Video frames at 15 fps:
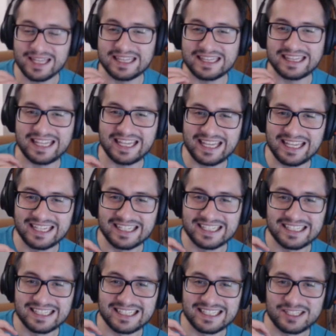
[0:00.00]
de
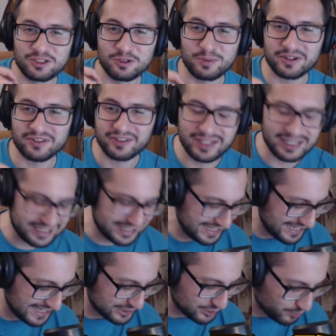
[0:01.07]
Supercell y
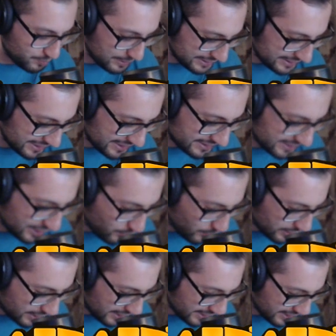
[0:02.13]
las dos partidas que tenía
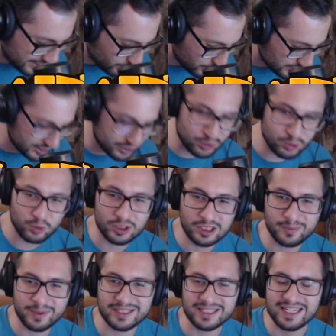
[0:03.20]
guardadas, que son estas dos
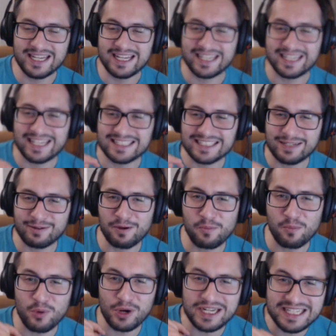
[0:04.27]
últimas, que estaban
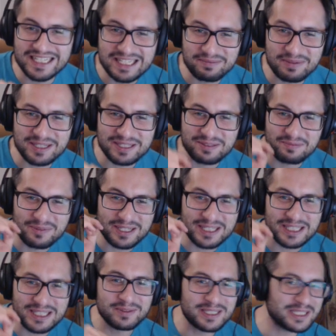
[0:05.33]
buenísimas,
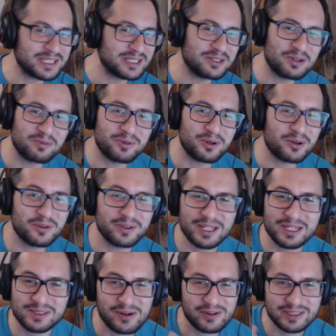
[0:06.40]
buenísimas, es que no lo puedo contar,
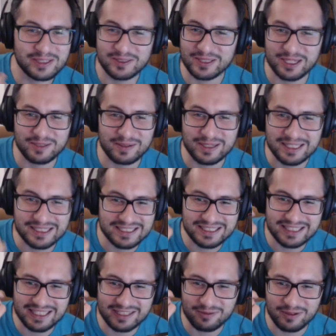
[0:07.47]
no las tengo grabadas, es
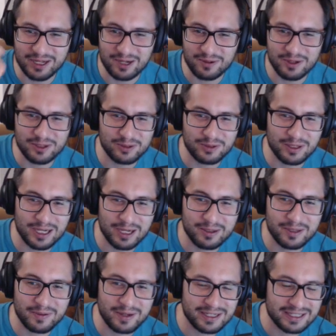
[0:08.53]
que en cuanto lo acabo de
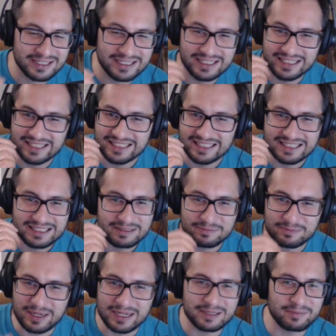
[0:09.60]
ver,
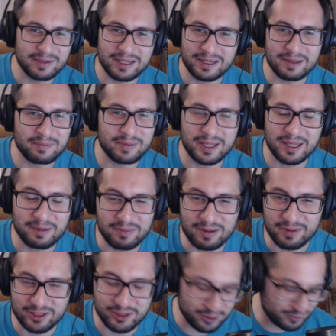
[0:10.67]
me,
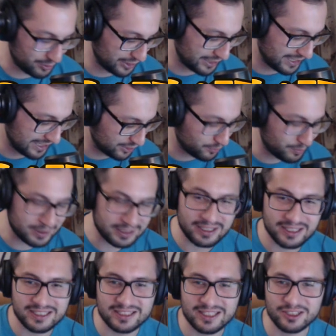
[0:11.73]
mató, porque las dos
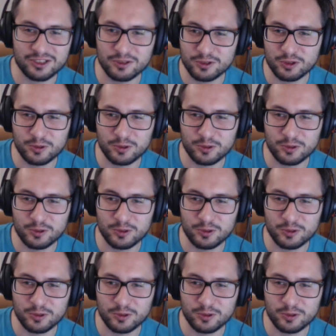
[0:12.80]
partidas estas son